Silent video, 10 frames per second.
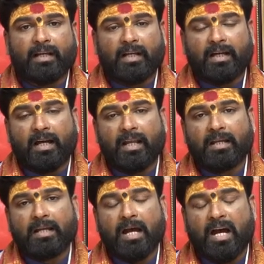
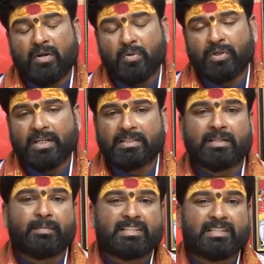అకాలంగా ఆరోగ్య
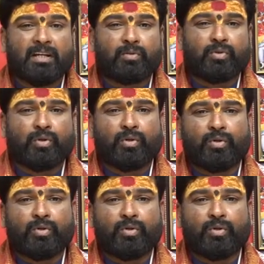సమస్యలతో